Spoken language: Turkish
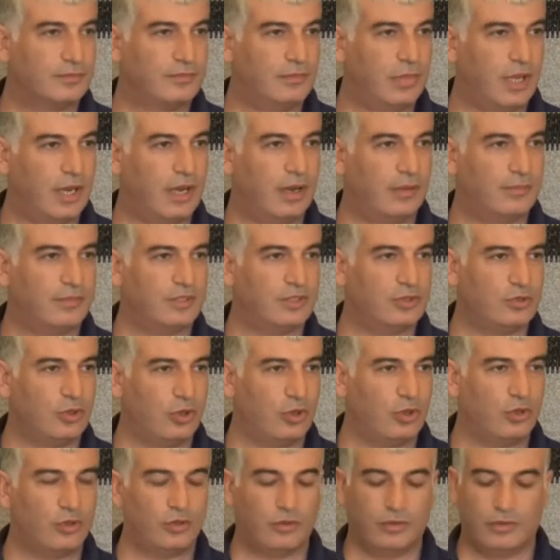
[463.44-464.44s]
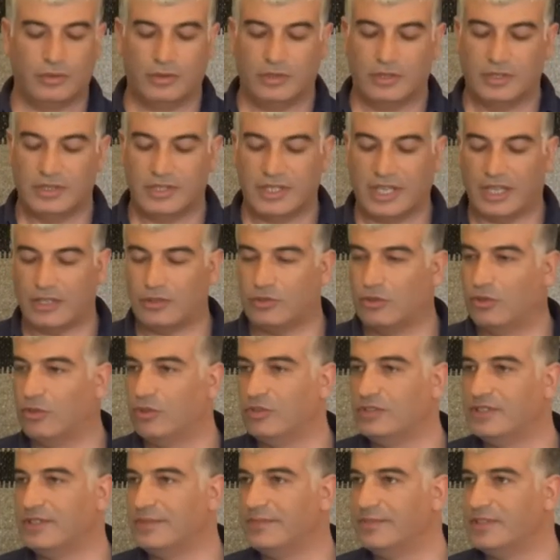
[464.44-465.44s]
Paramız yok.
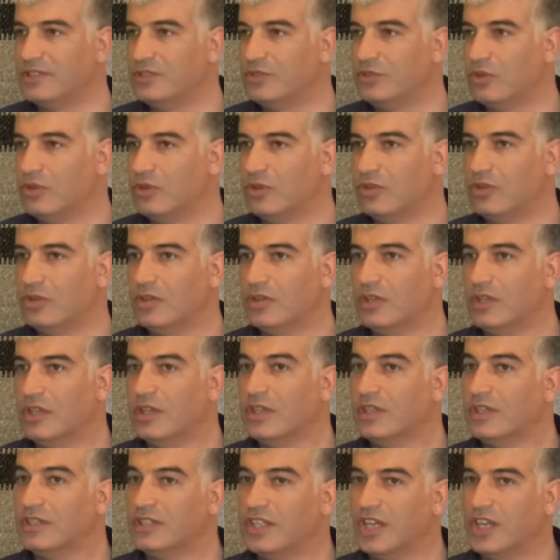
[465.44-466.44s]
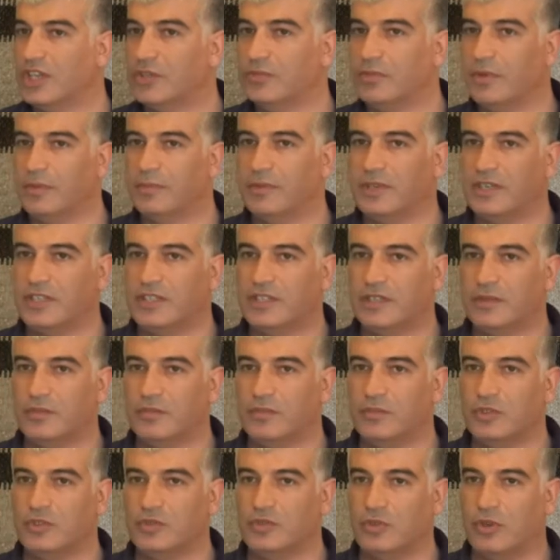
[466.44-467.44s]
Teknolojimiz yok tecrübe
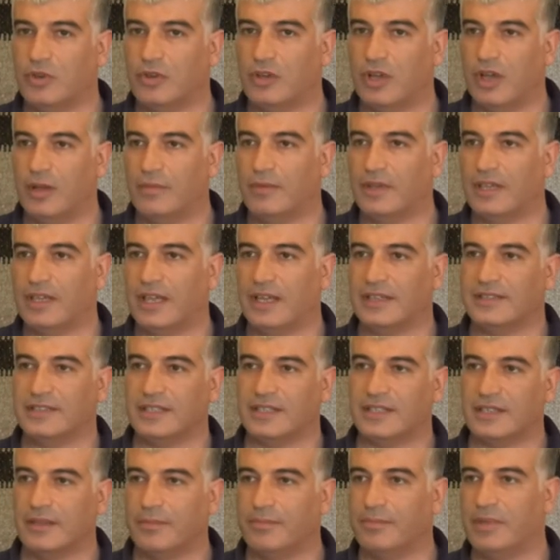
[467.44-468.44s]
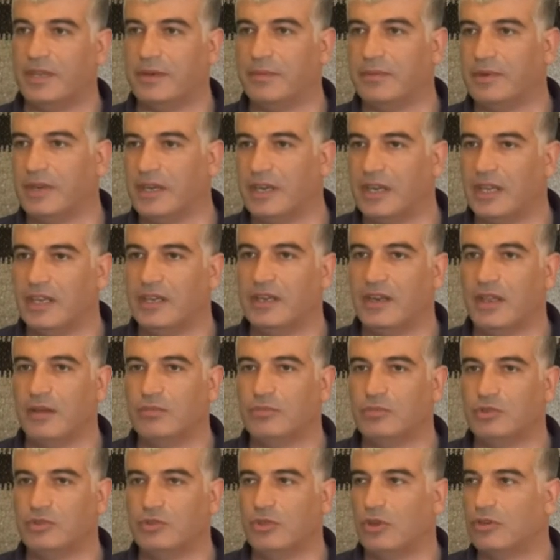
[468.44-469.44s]
birikimimiz yok ama gerçekten birbirine
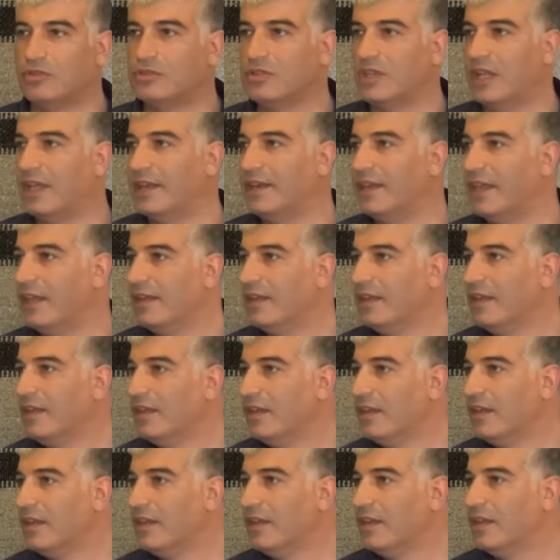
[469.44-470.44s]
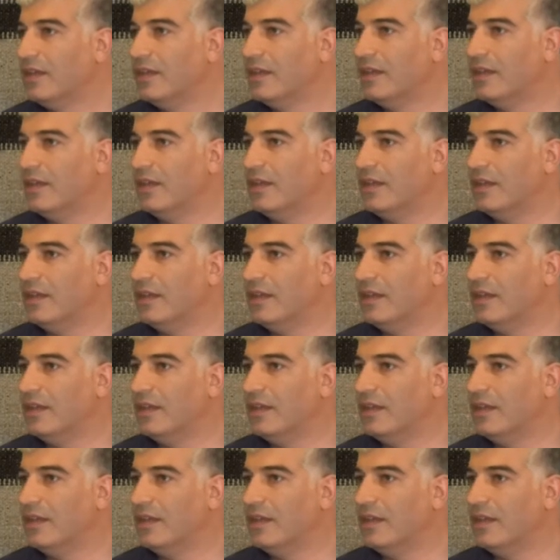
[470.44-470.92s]
inanmış dört tane e,